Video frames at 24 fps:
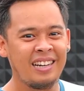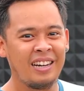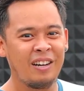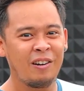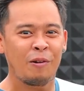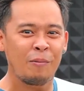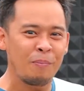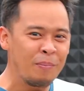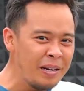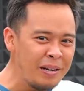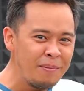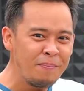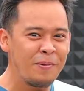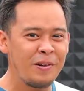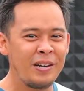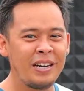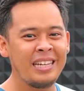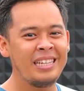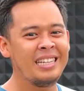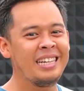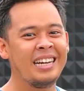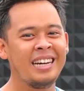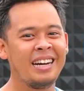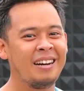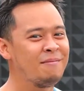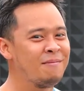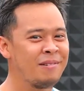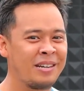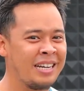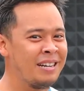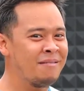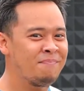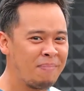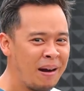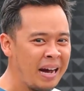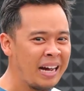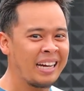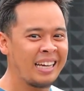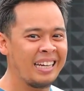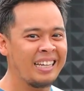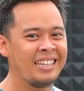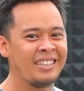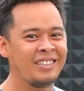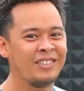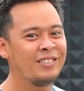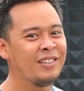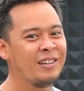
Kalau beli pun kayaknya nggak mungkin dipakai gitu.